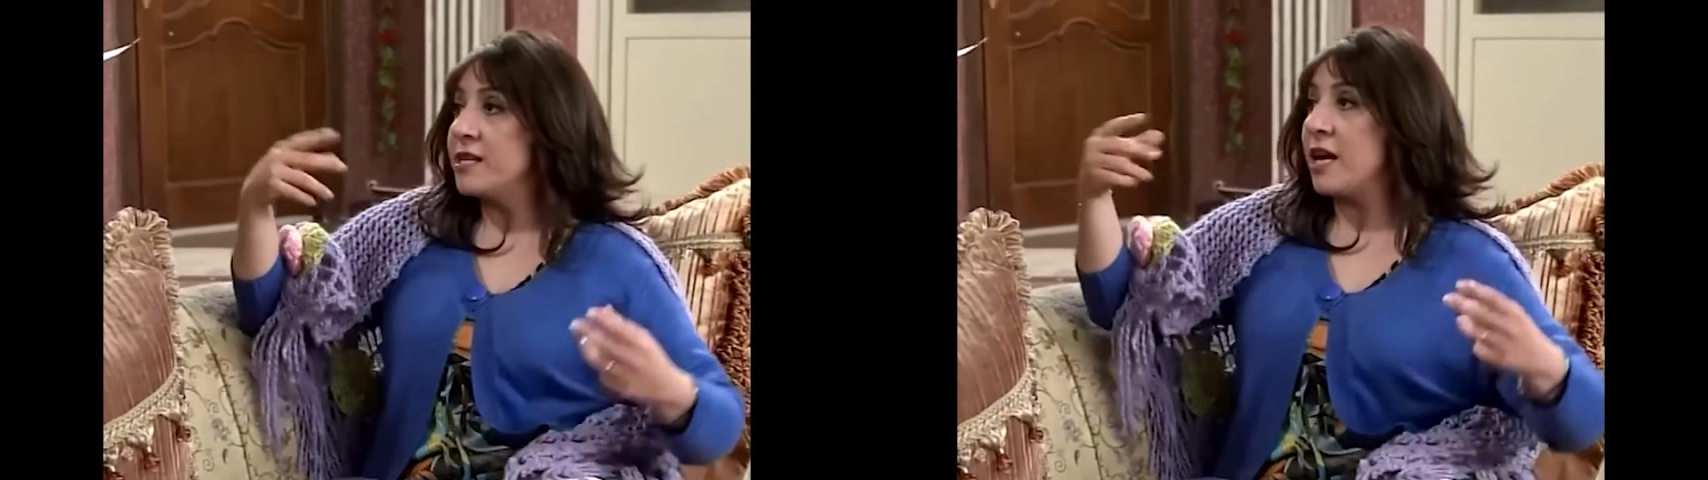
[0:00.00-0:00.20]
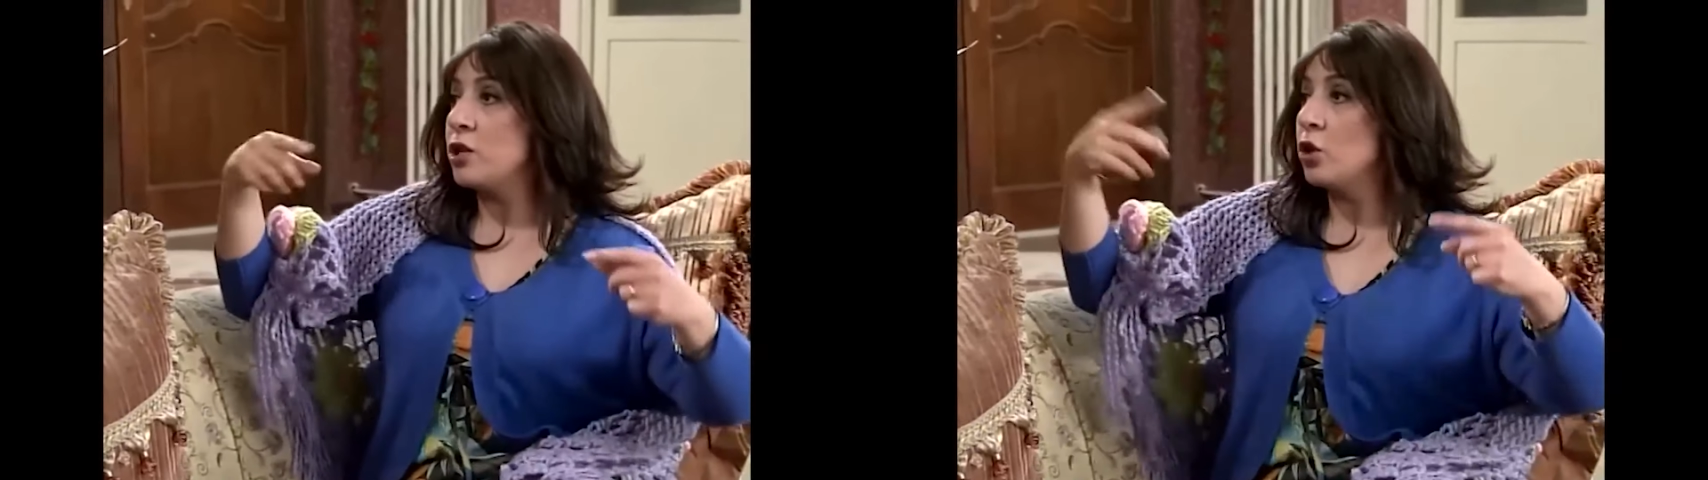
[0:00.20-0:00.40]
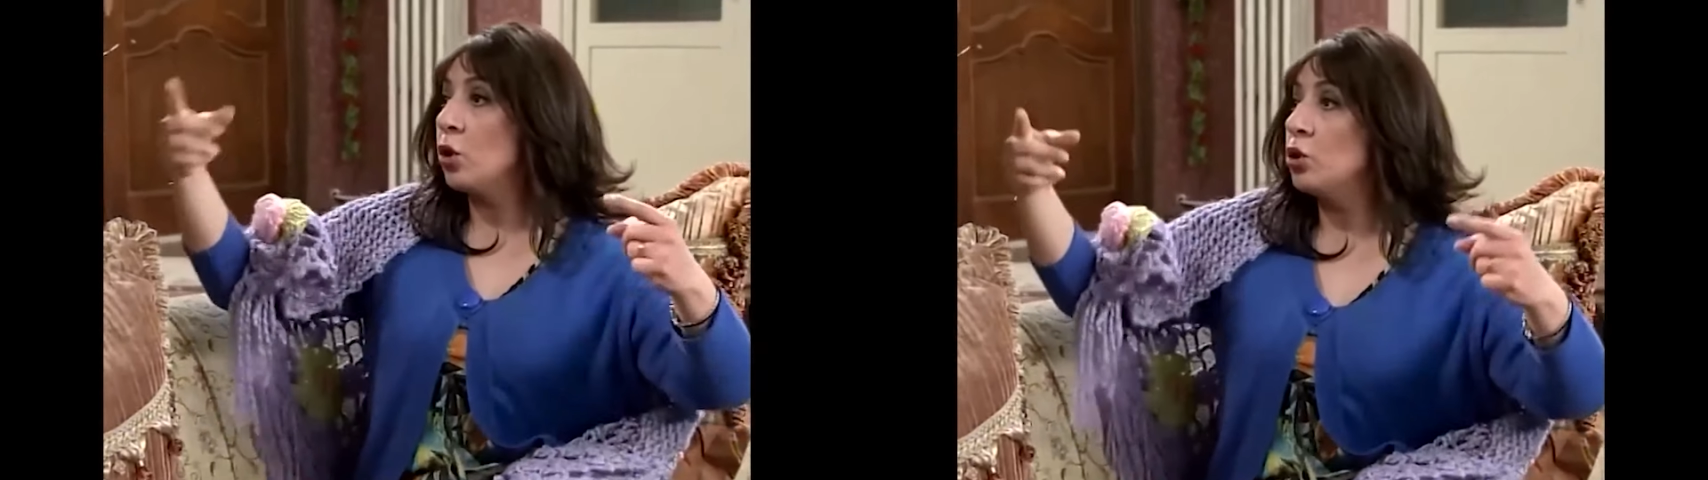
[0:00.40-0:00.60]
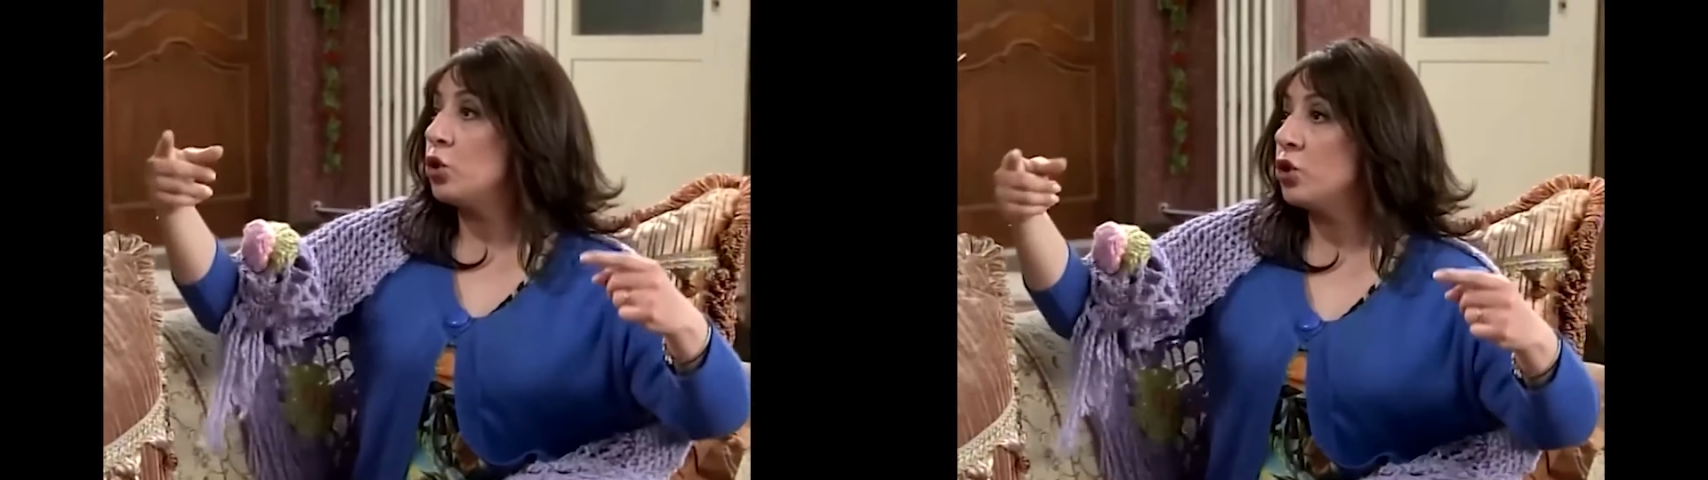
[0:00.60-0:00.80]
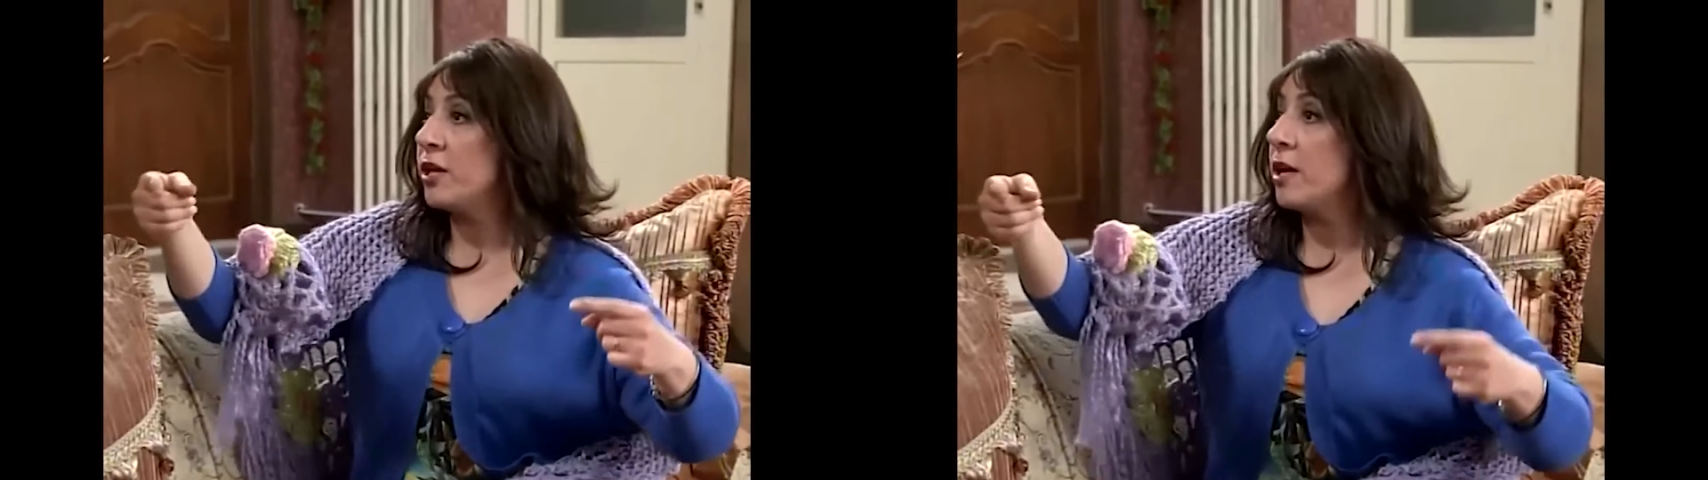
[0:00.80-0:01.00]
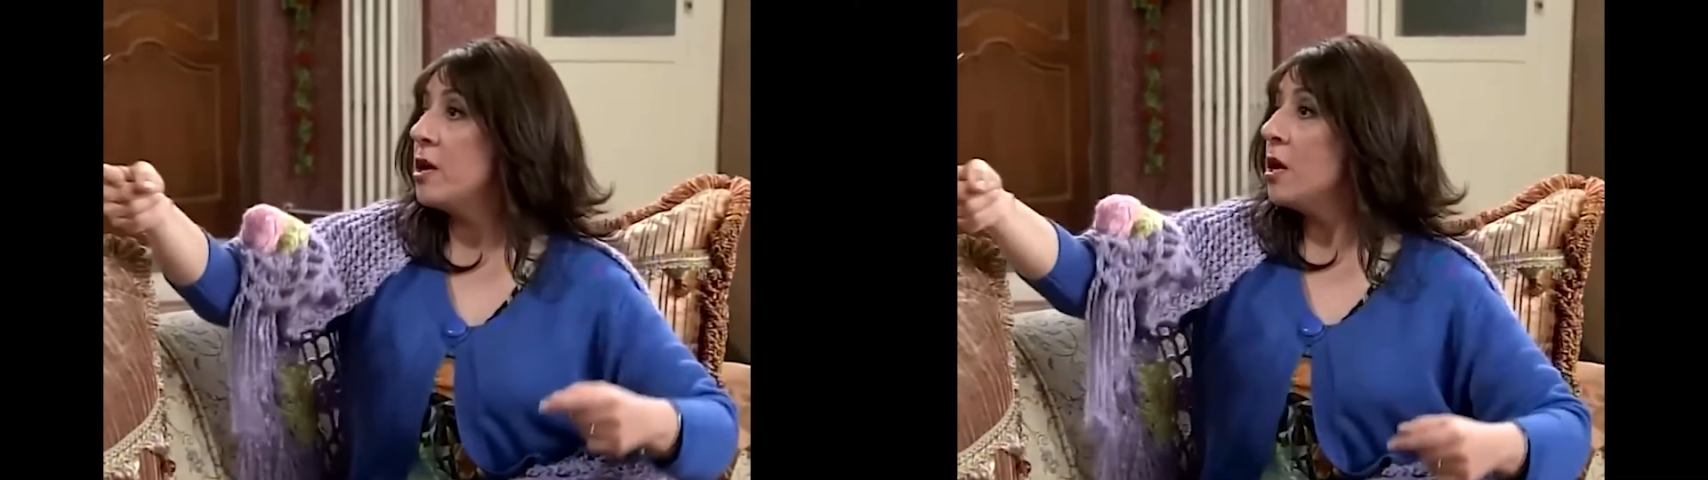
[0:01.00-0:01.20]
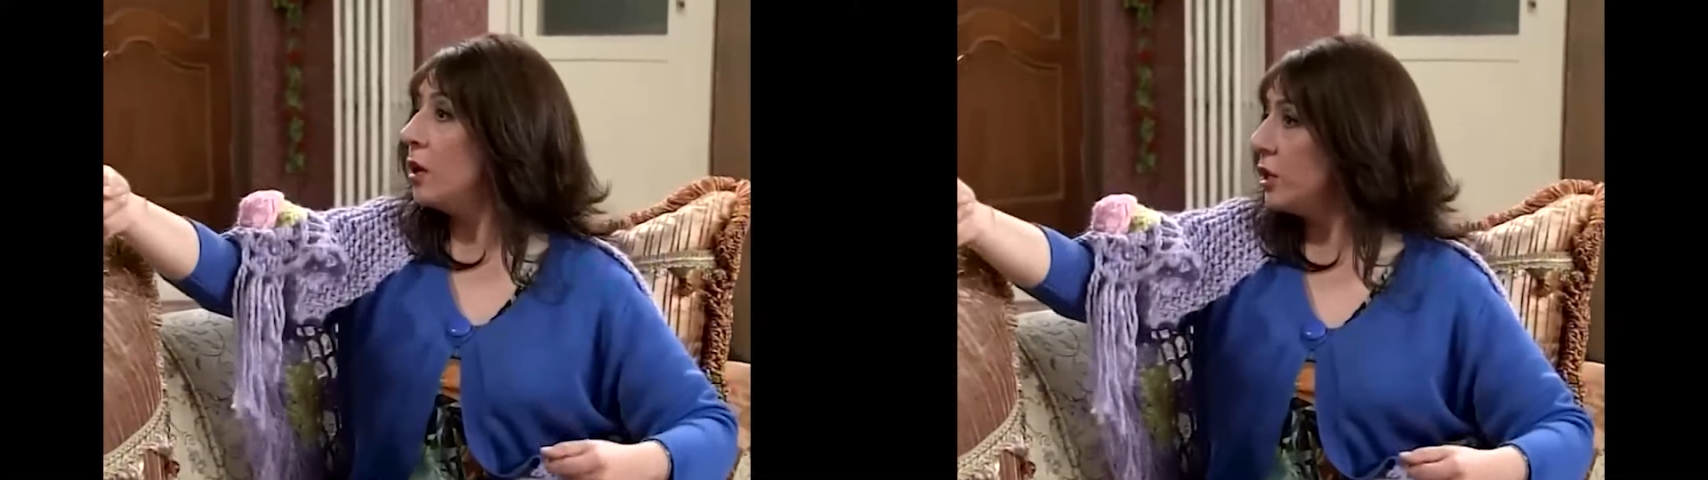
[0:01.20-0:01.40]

Sadece konuşurken